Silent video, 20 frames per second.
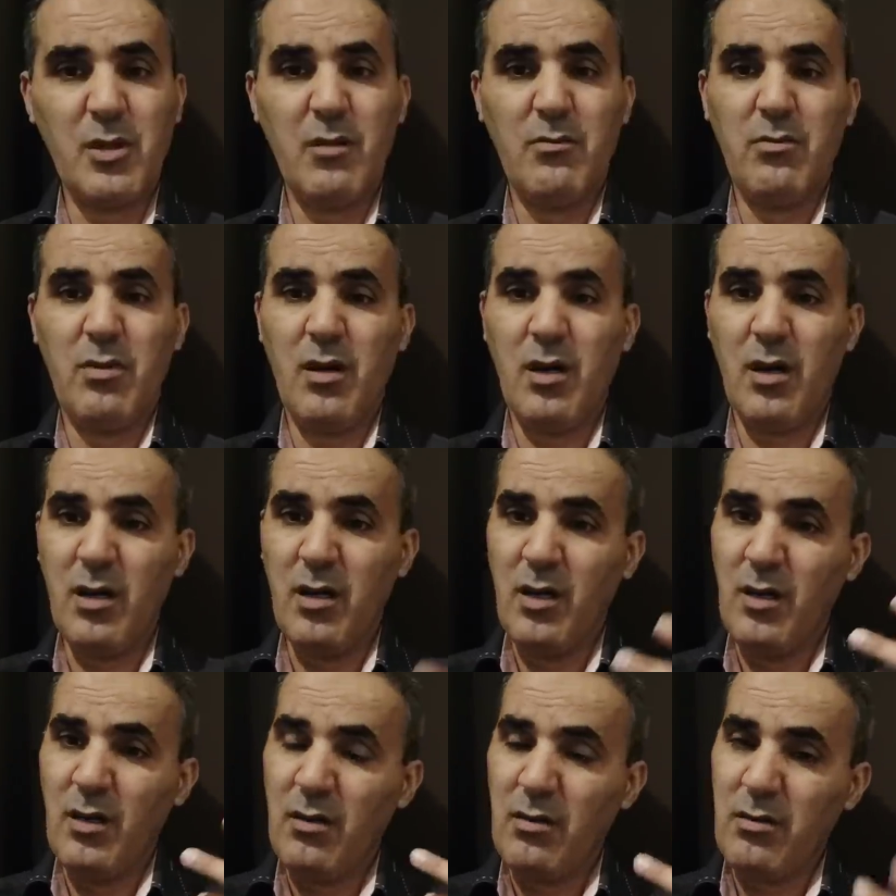شابه
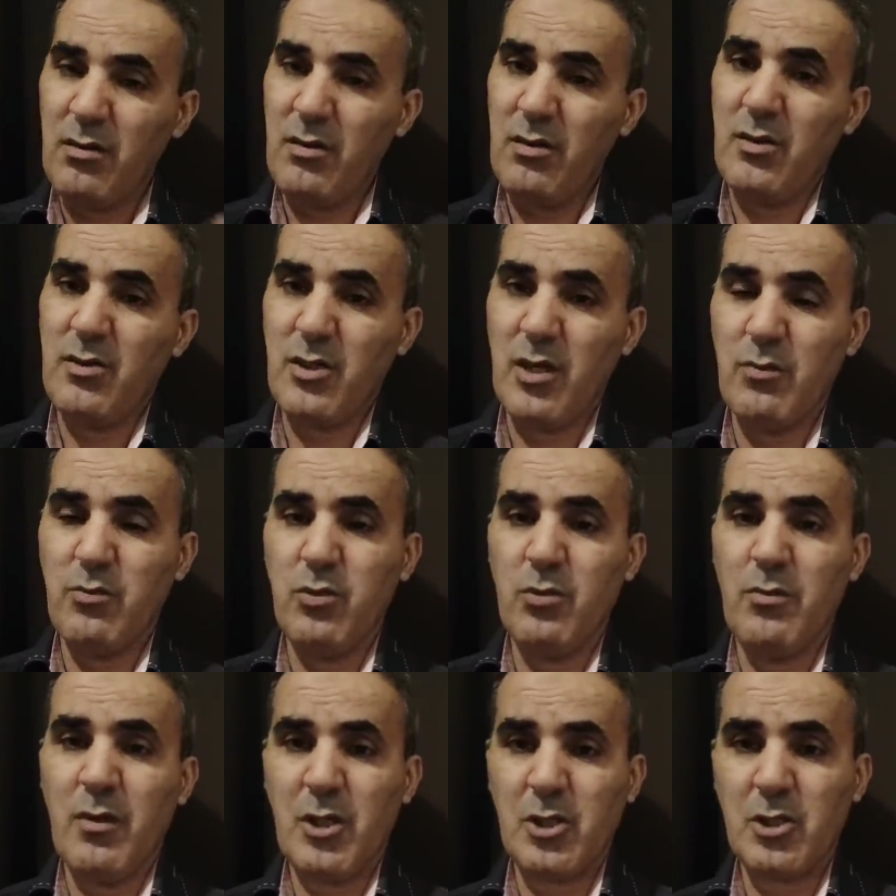آه،
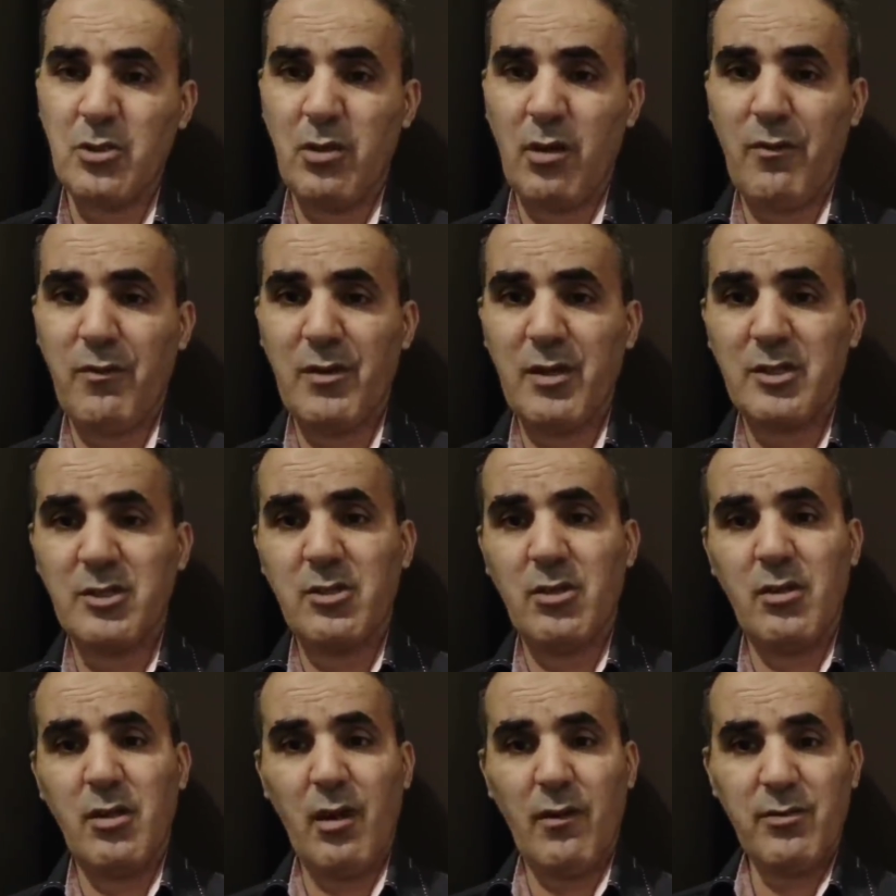جابوا نيو في
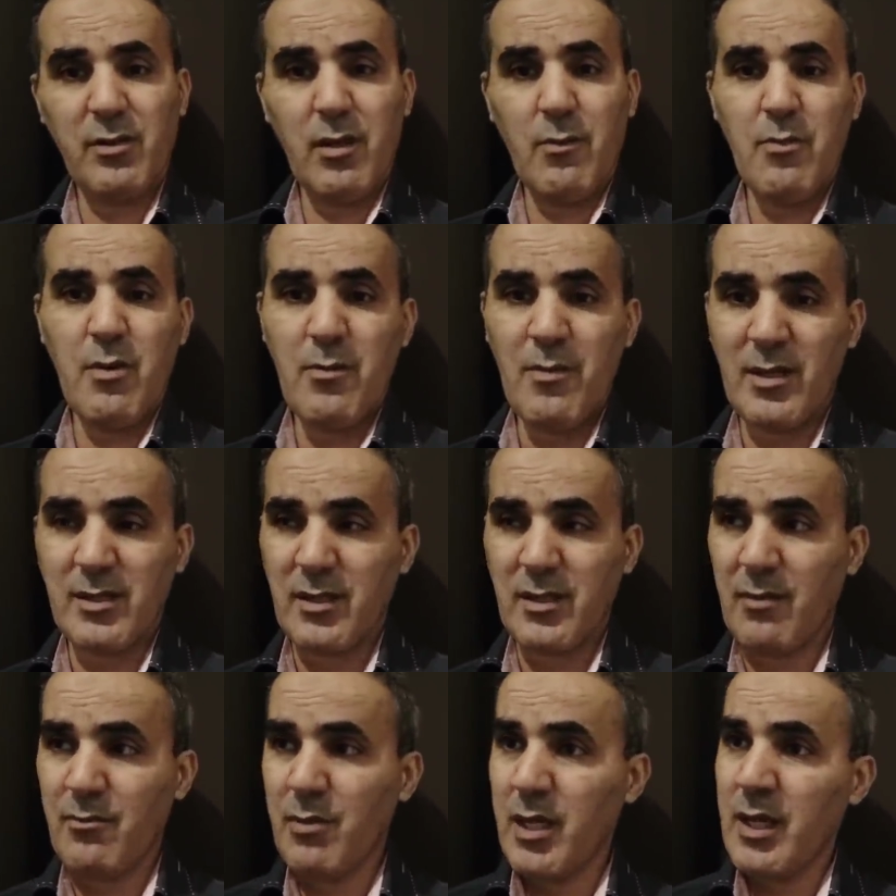الاكستيريور في تي بي
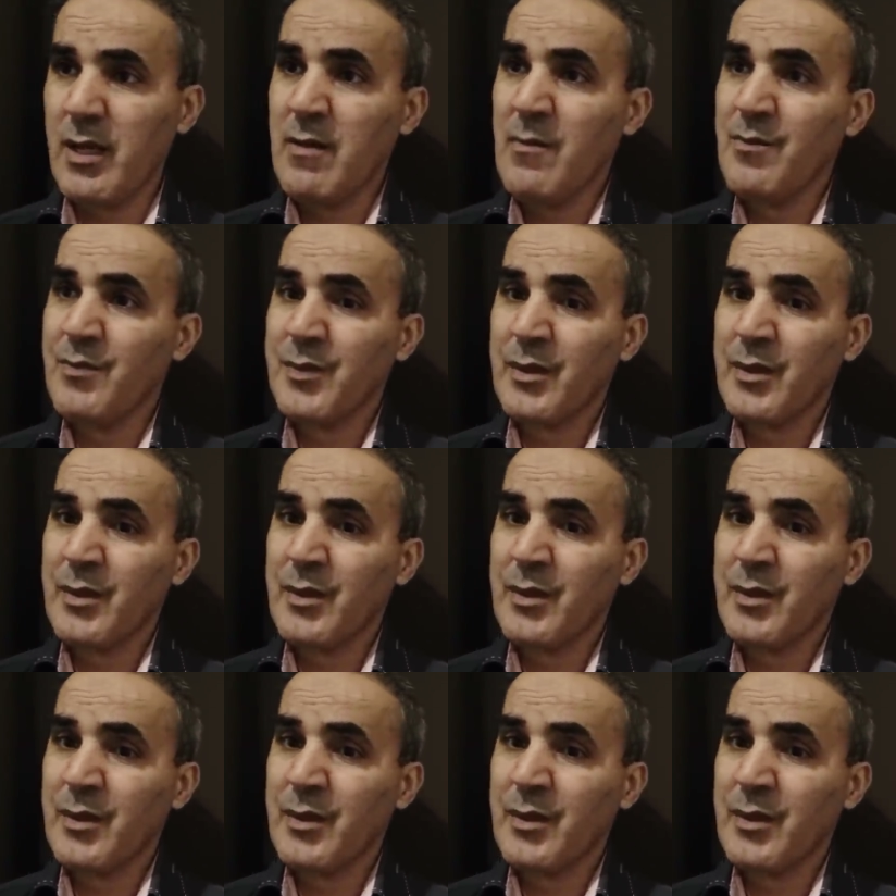مازامبيك